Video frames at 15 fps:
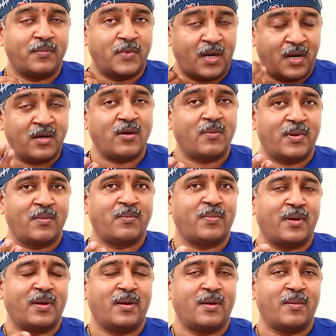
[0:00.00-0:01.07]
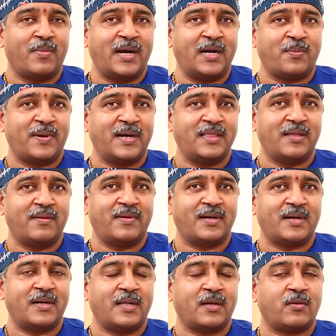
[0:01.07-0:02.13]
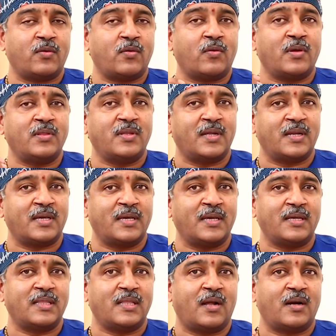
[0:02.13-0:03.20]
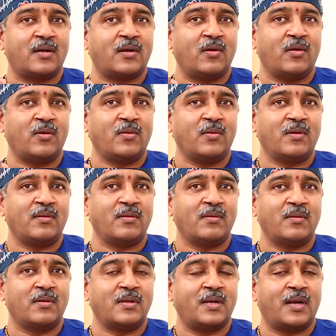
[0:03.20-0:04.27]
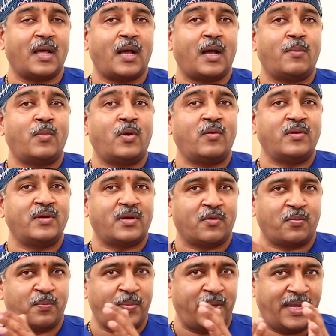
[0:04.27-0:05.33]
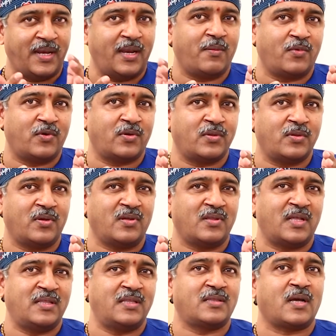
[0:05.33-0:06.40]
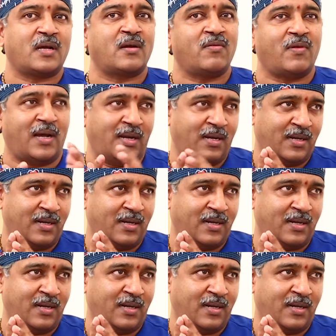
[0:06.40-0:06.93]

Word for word: దాంట్లో మనం బయటపడింది ఏమంటే కొందరికి దాంట్లో అమౌంట్ ఆఫ్ పెయిన్ ఏముంటుందో అది తక్కువ